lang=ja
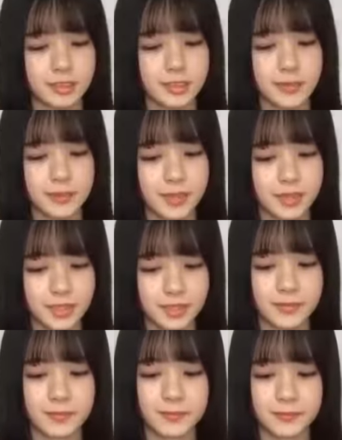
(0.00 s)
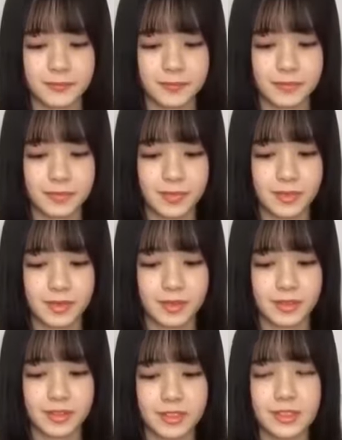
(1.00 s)
ちなみに
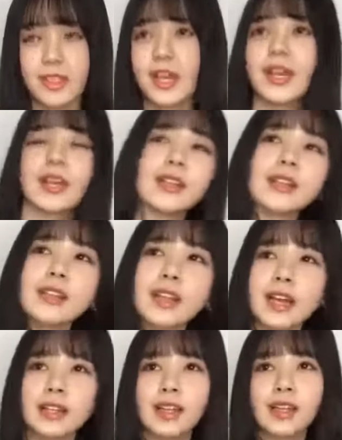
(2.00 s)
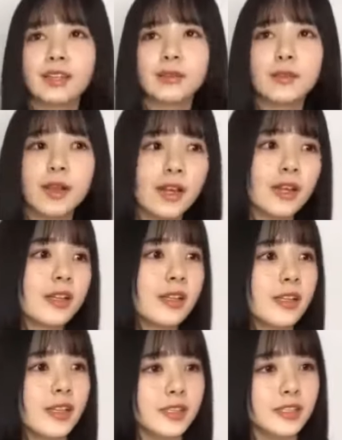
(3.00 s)
次回来年は
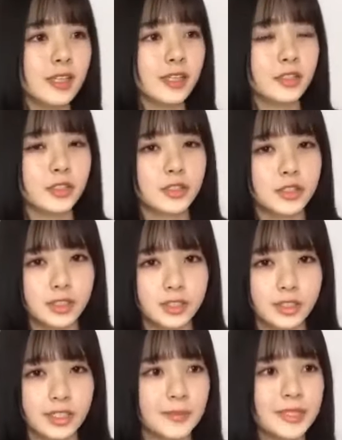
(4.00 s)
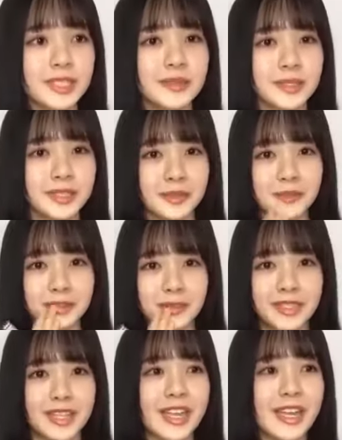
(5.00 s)
1月ついえ間違えましたすみ
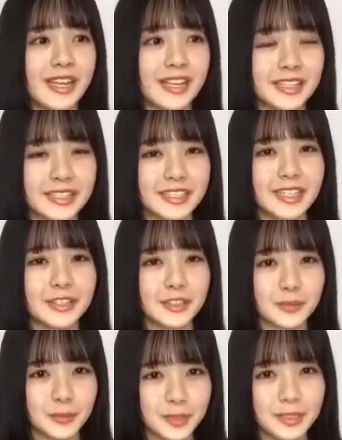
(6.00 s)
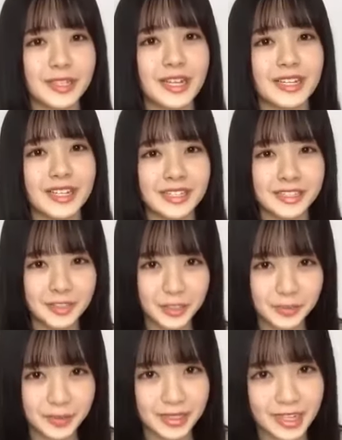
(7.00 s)
ません1月6日月
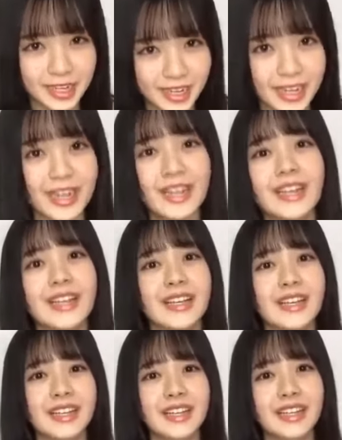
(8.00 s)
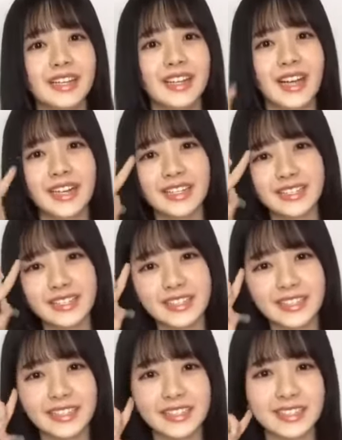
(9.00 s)
曜日から配
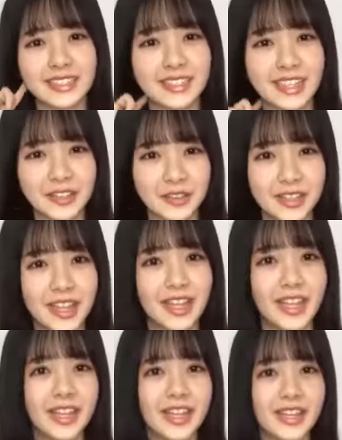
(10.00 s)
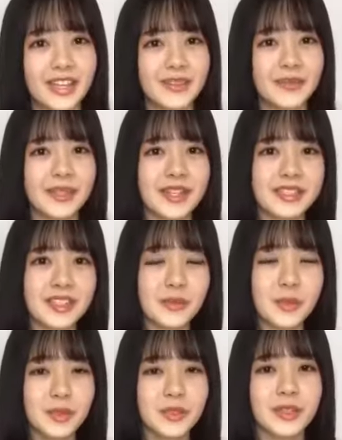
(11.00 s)
信なので皆さん
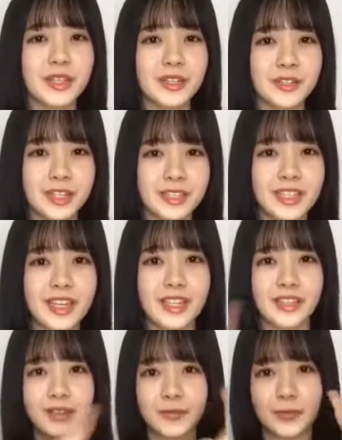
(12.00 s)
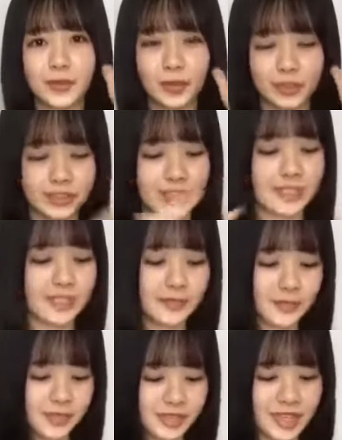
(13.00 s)
覚えておいてください6です
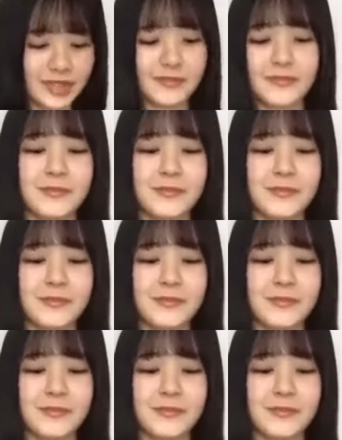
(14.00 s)
6日か